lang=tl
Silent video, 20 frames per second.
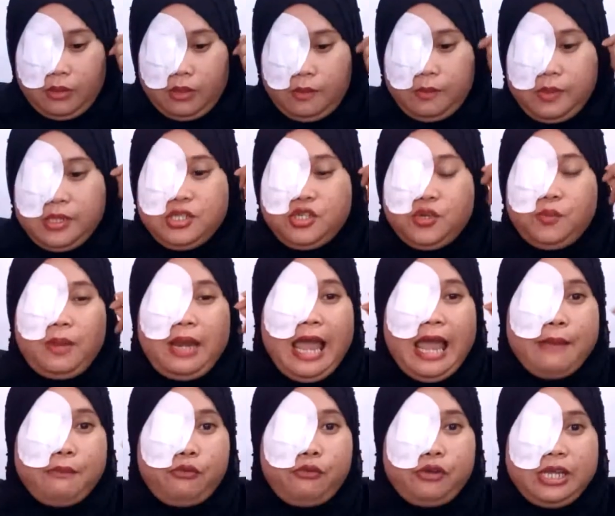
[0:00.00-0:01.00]
medyo
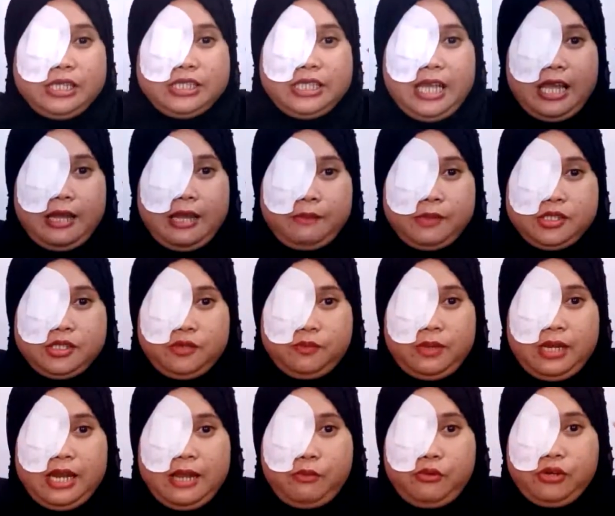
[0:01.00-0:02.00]
malabo na siya. Medyo
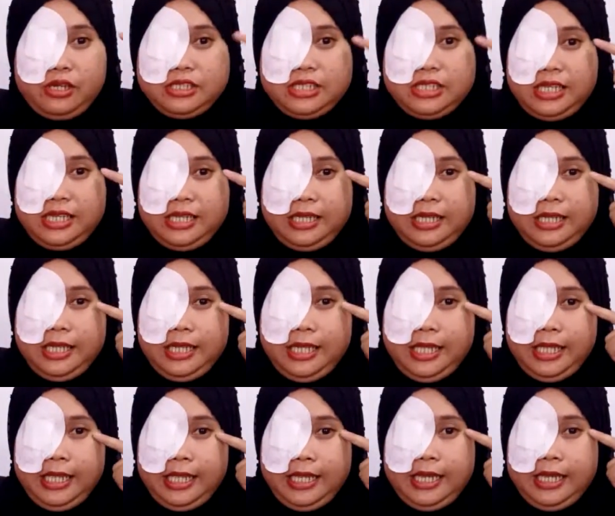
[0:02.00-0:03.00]
malabo na siyang
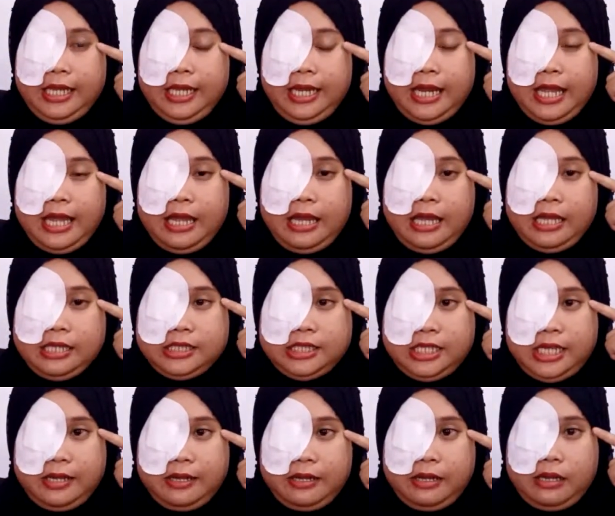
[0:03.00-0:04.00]
hindi na
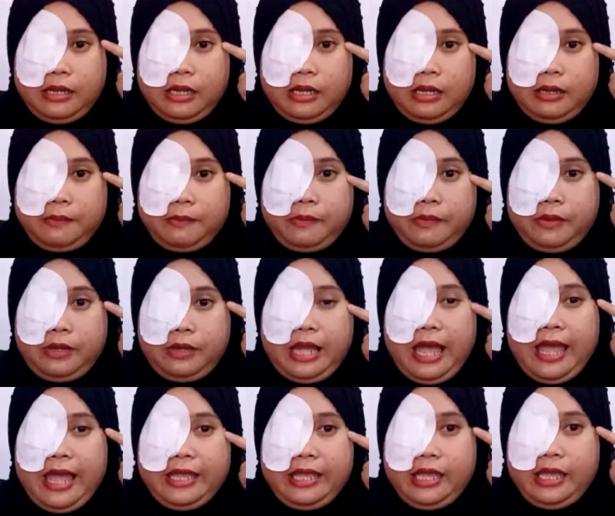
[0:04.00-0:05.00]
siya
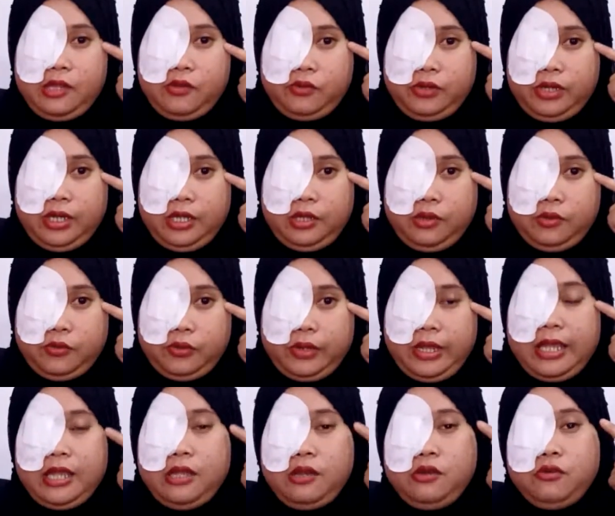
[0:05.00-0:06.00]
kaya yung dito.
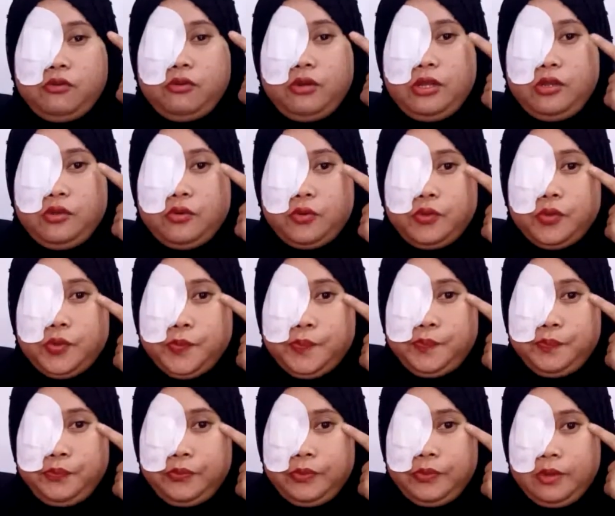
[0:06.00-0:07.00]
Kaya inuna yung
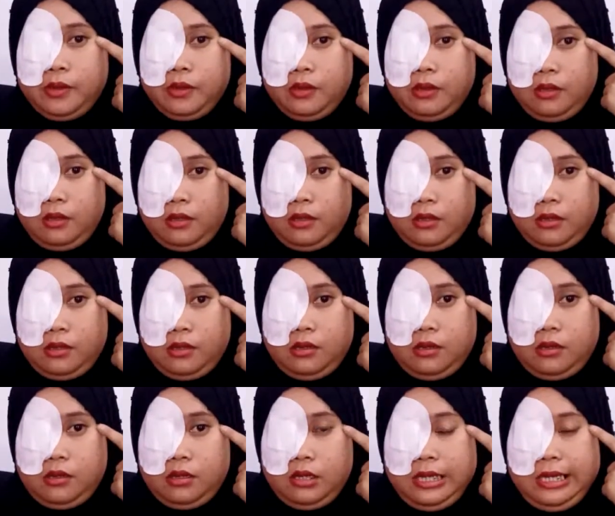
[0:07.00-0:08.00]

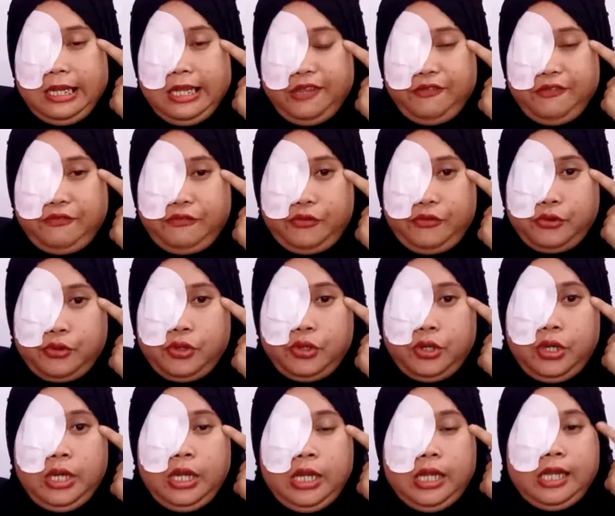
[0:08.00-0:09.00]
uh, left ko.
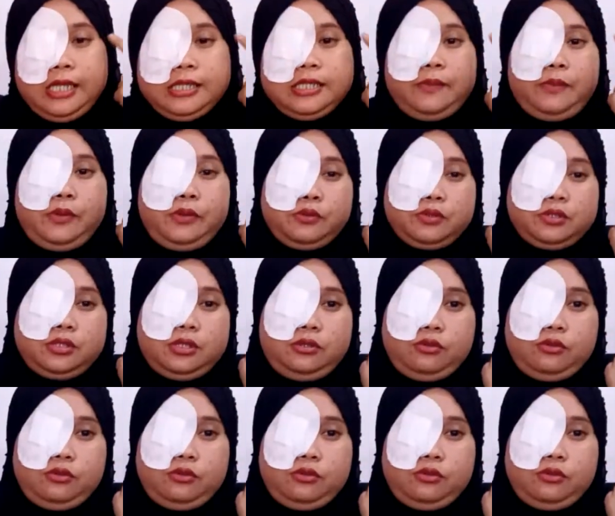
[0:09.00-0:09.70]
Kaya sabi ko sa